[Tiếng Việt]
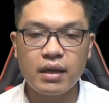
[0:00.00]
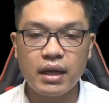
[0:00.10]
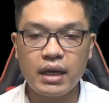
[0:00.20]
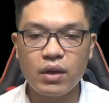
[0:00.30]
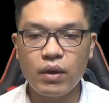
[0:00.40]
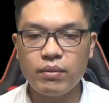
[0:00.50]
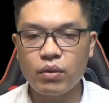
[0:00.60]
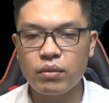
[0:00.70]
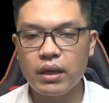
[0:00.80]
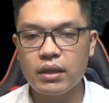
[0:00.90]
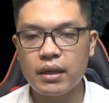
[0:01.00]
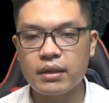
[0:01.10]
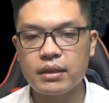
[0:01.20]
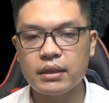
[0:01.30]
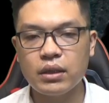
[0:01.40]
ngài đừng quên mục đích thật
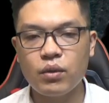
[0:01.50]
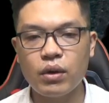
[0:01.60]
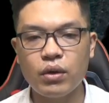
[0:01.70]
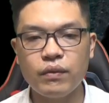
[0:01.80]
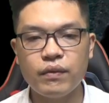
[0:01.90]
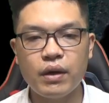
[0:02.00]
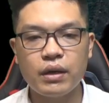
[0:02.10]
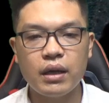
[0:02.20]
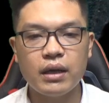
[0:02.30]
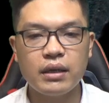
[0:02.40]
sự của đối phương